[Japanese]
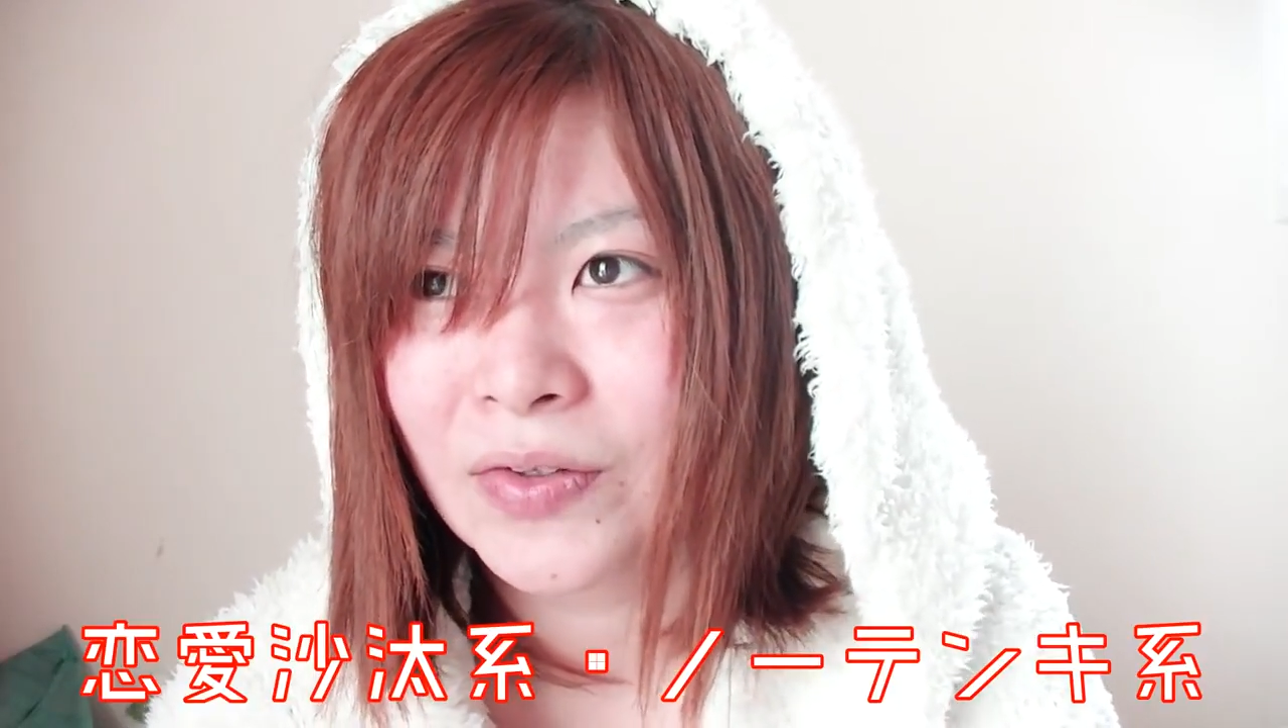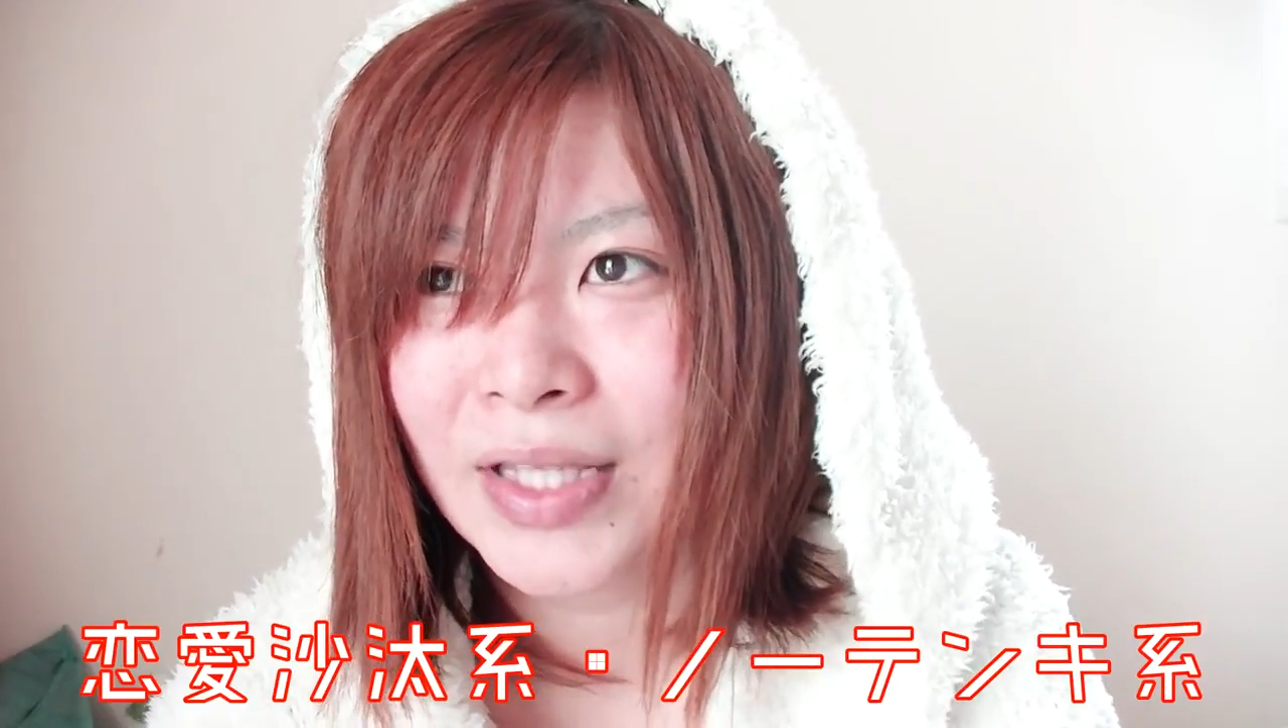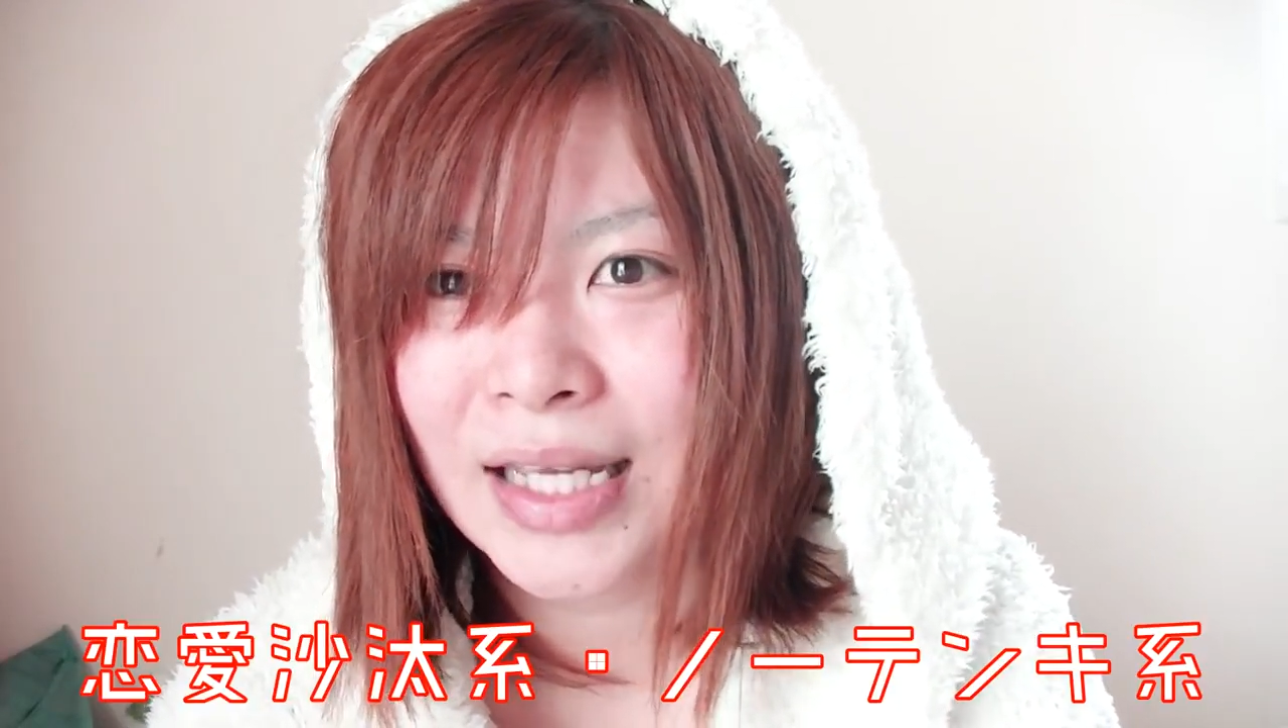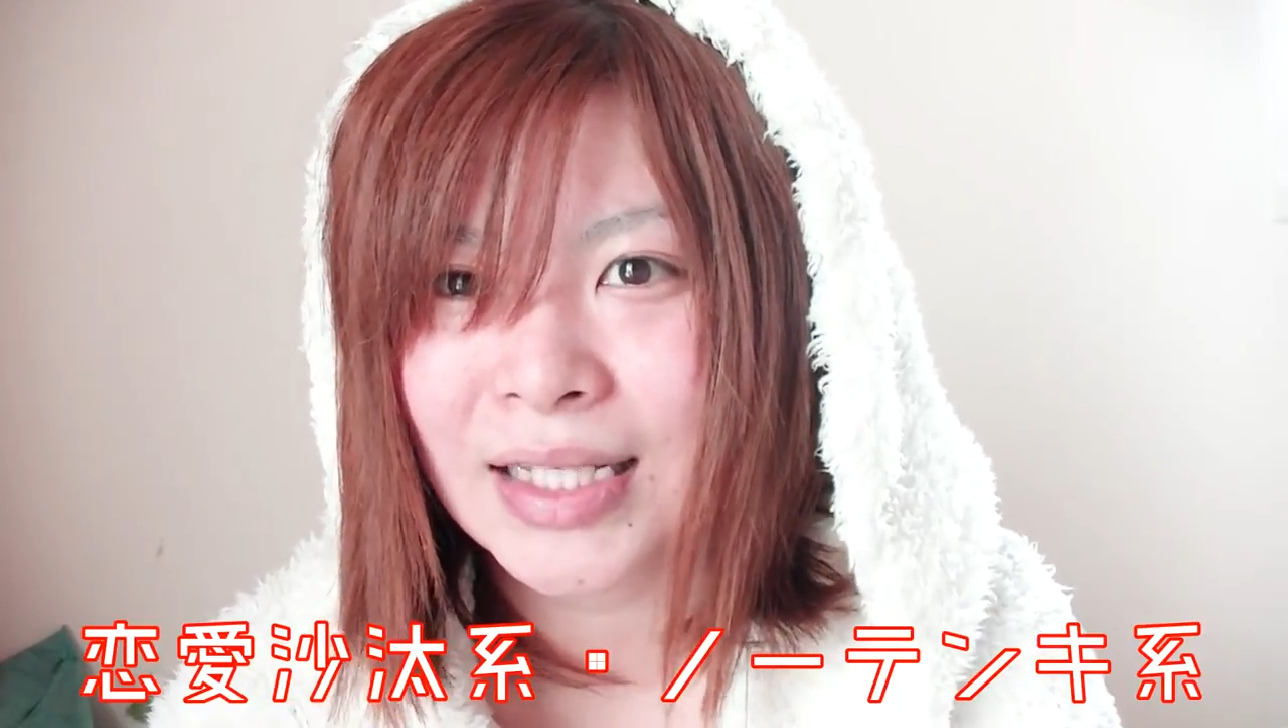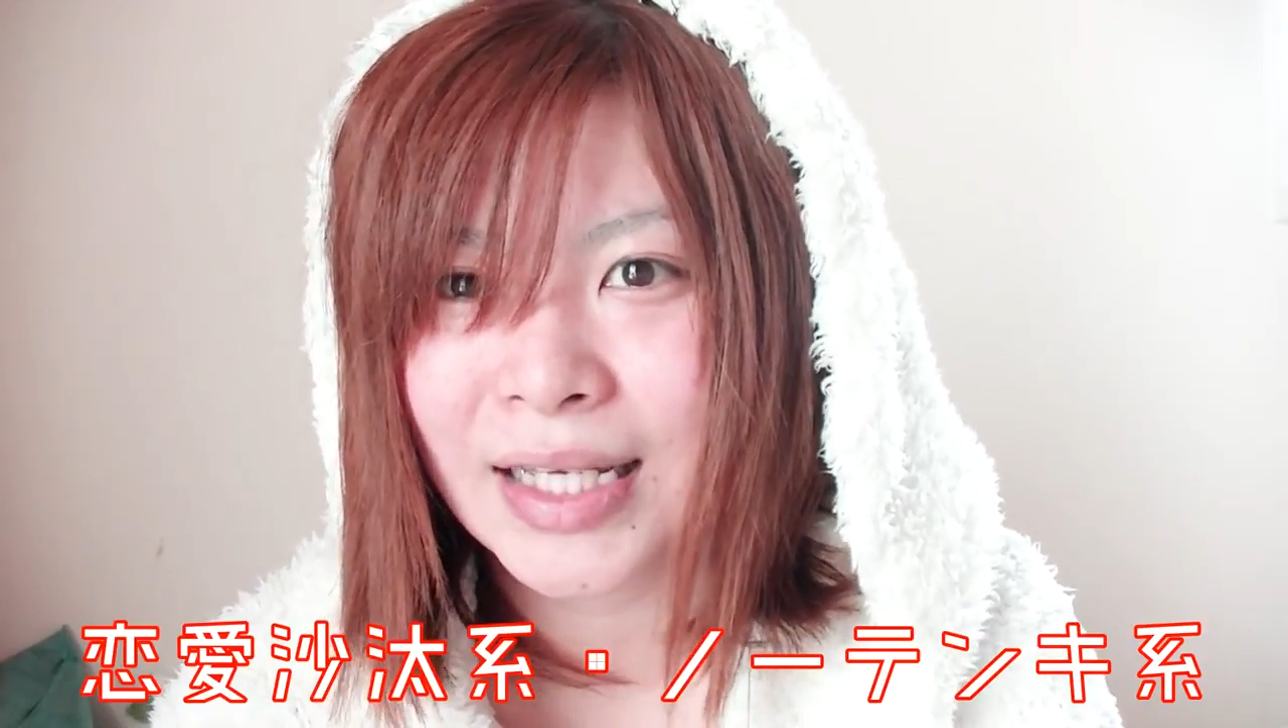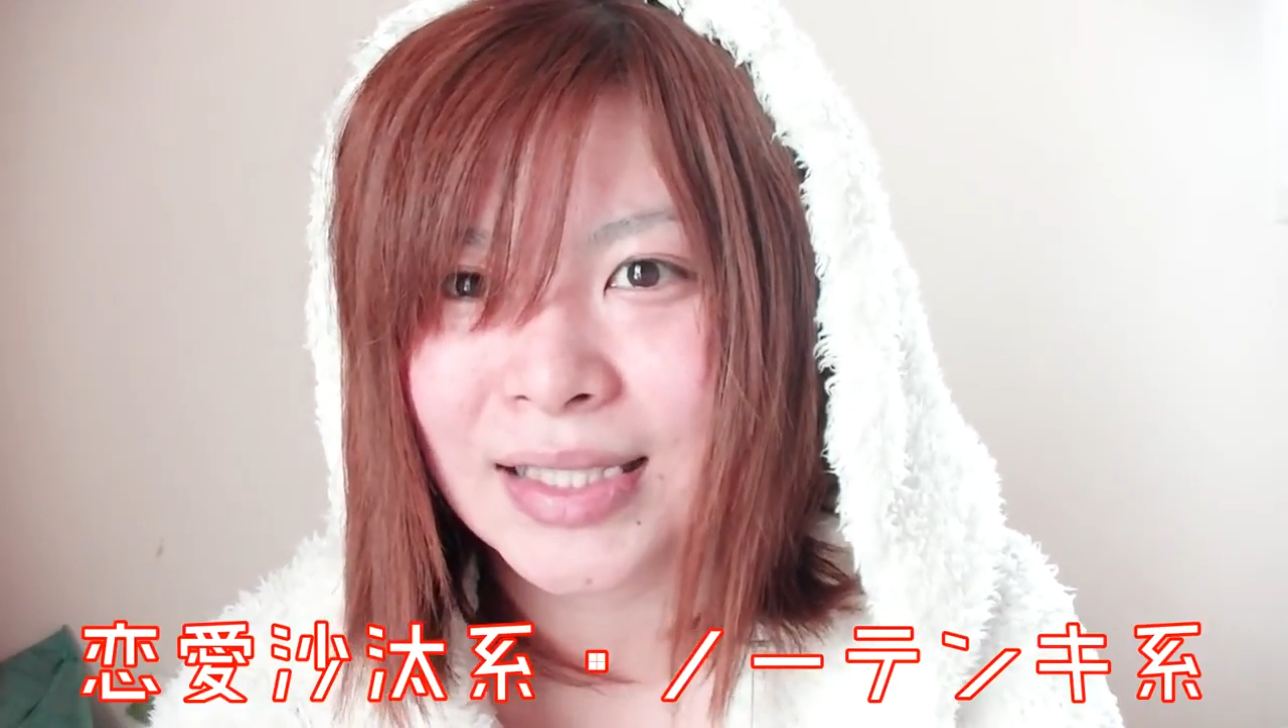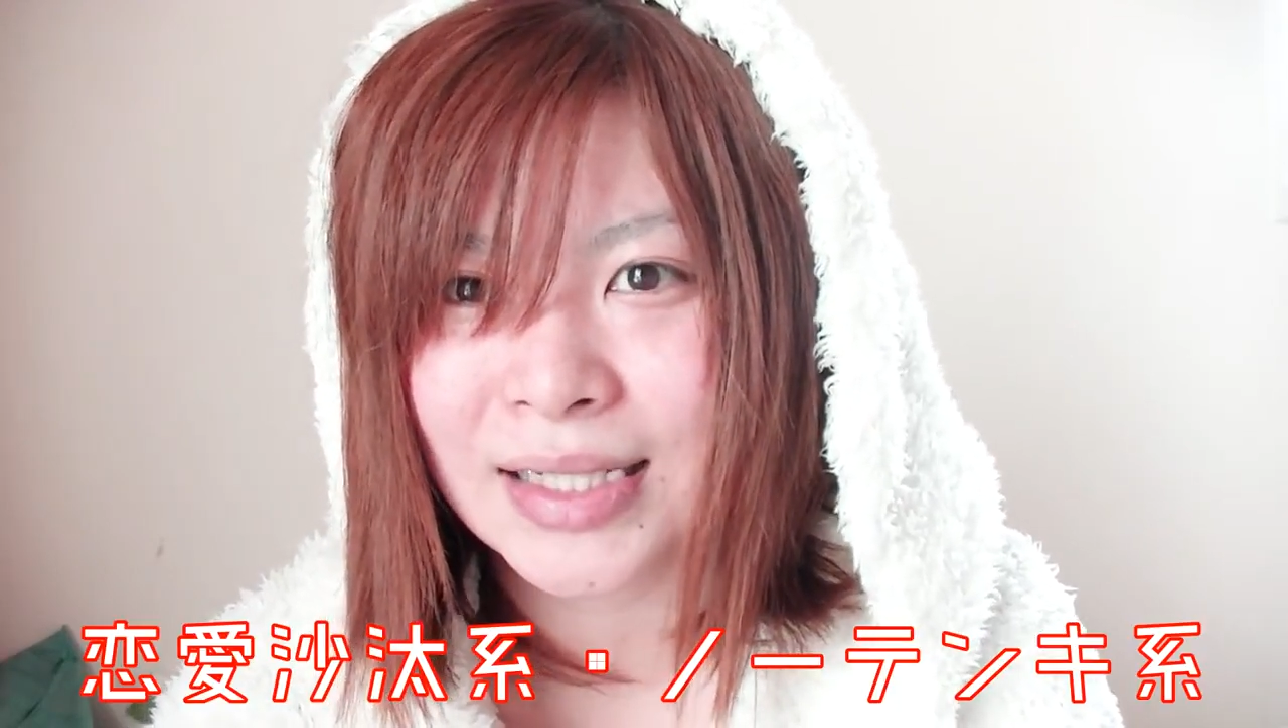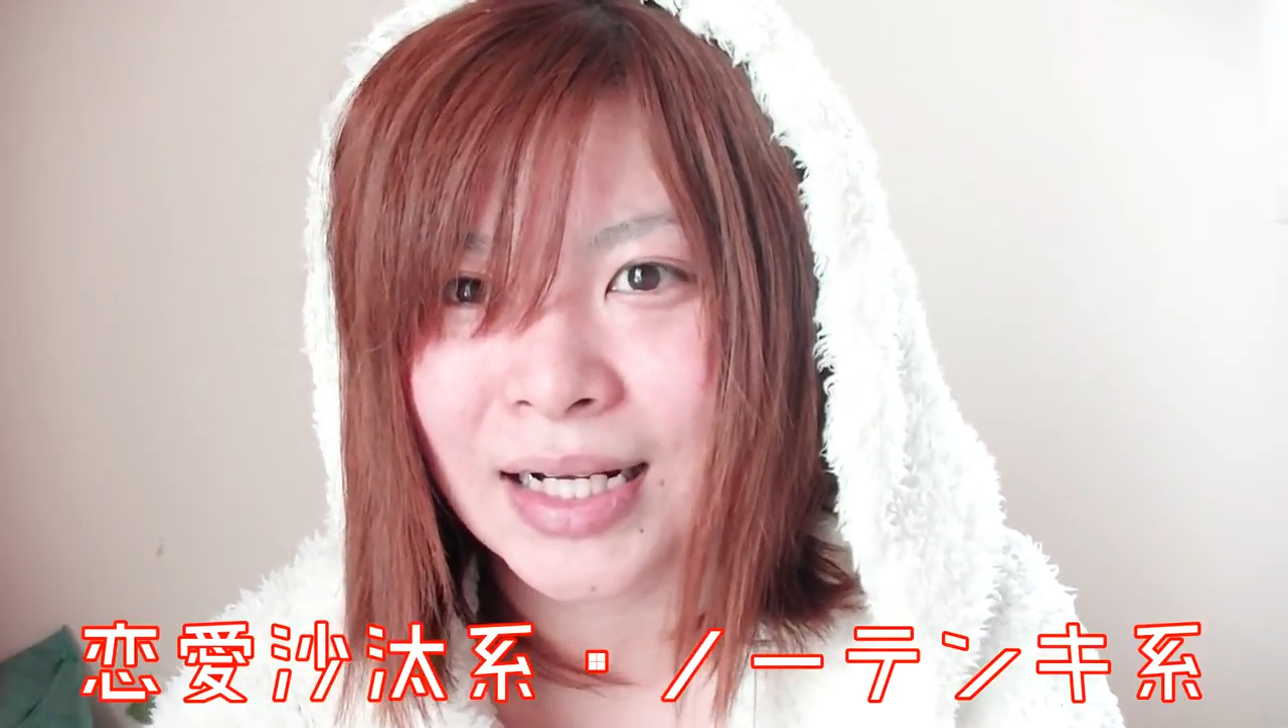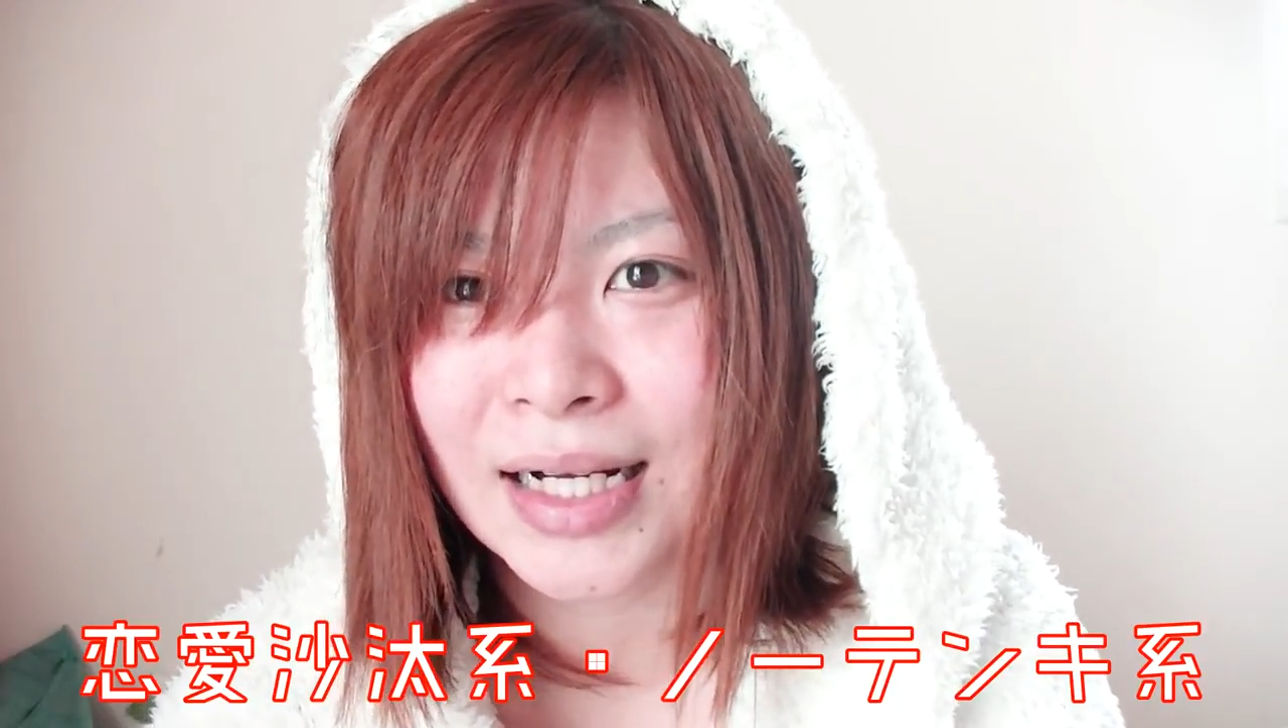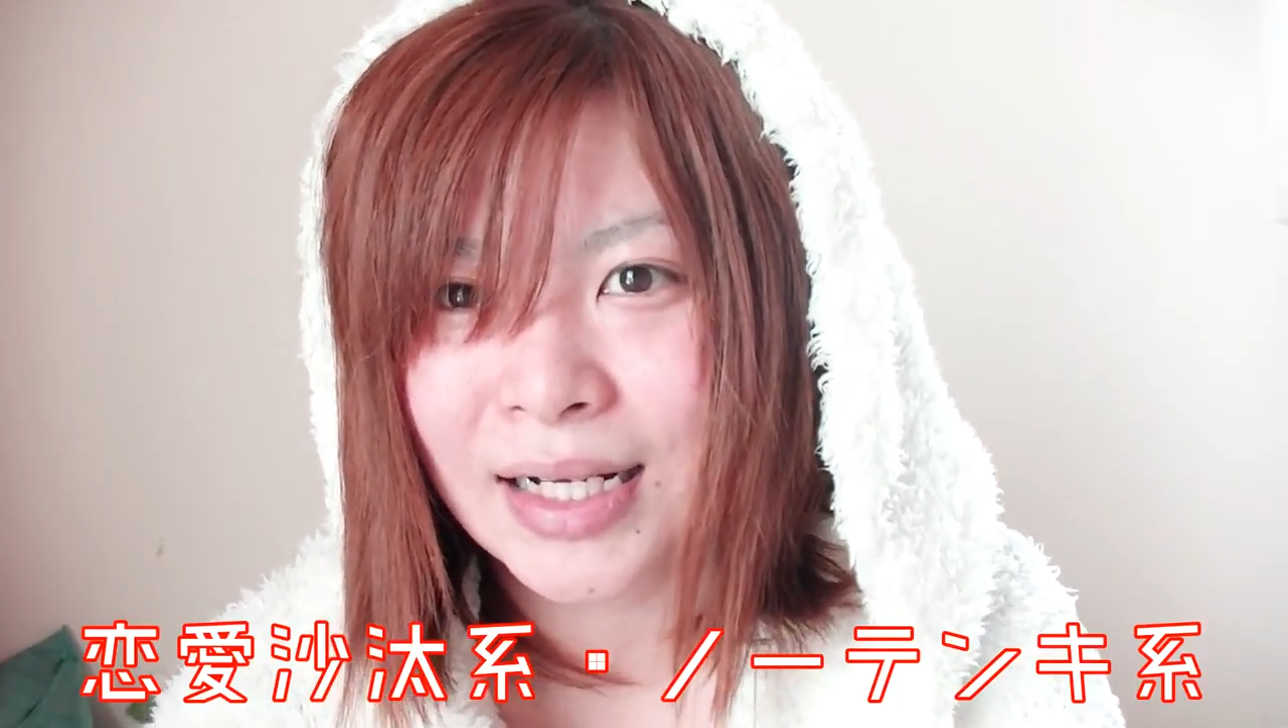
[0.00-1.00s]
能天気なや
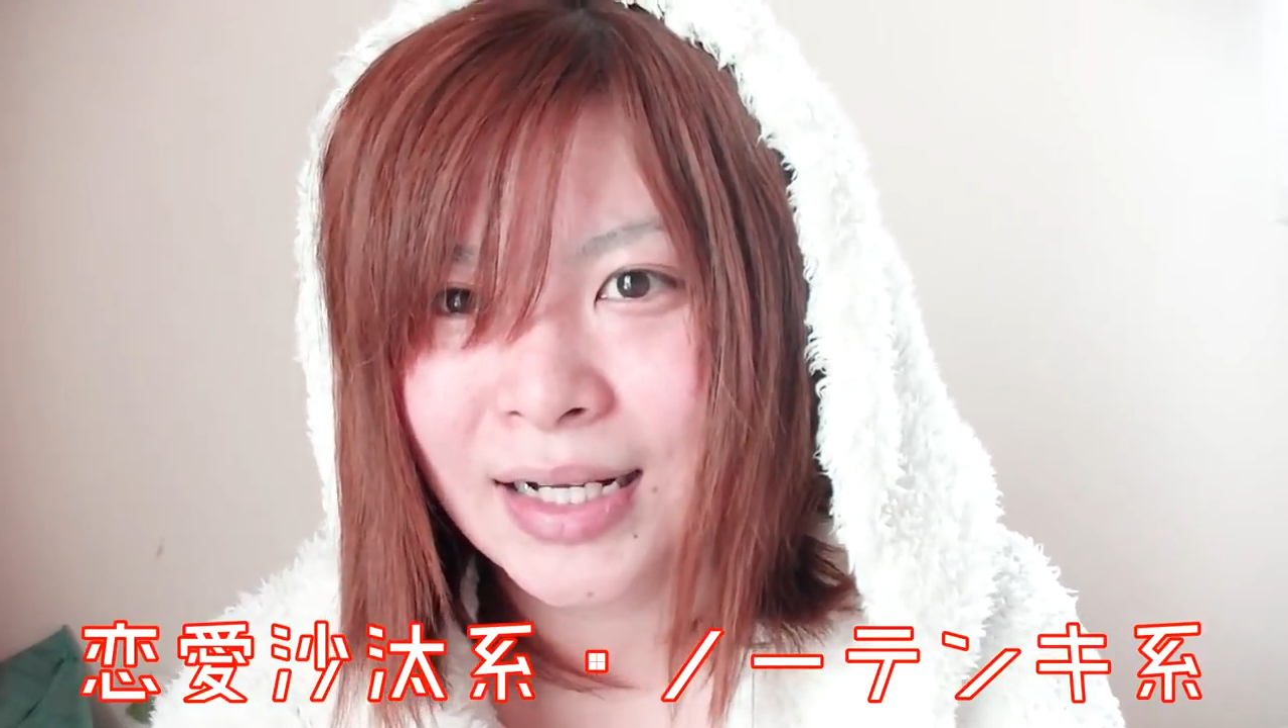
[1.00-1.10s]
つら